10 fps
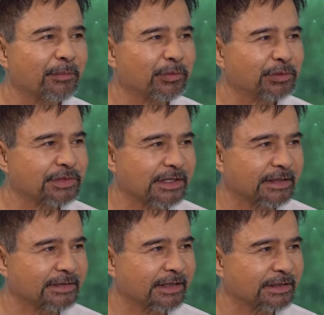mga fruits,
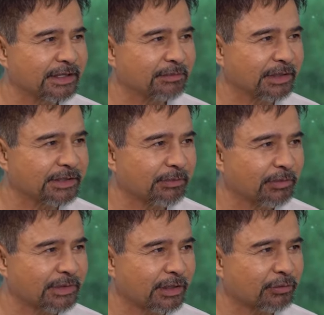nuts, grains, and
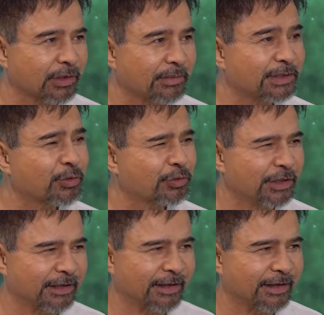vegetables, actually may salt
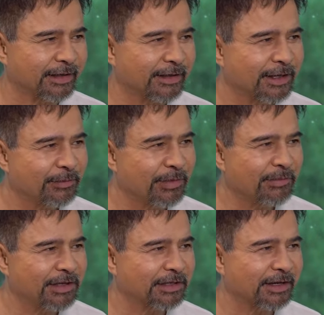din yan eh. May
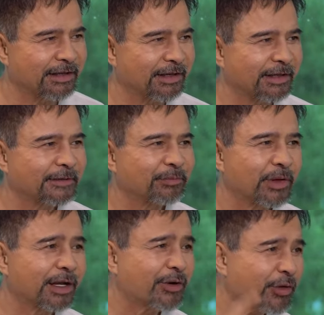mineral yan eh.
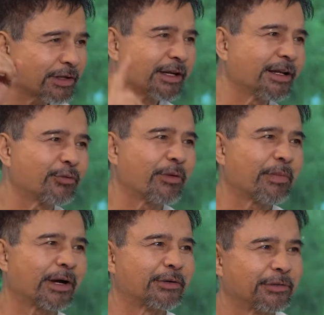Ganun katalino ang
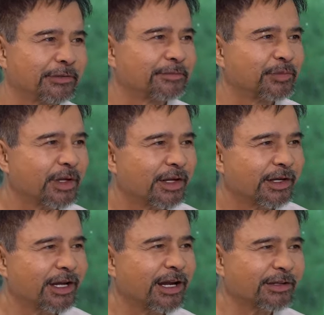Panginoon. No.
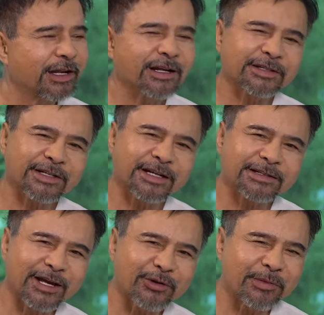Kaya lang talagang sanay
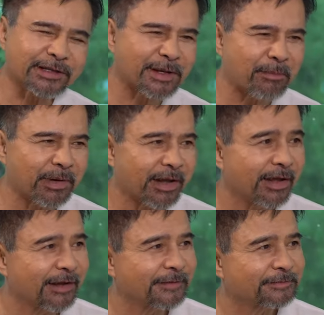tayo magtimple.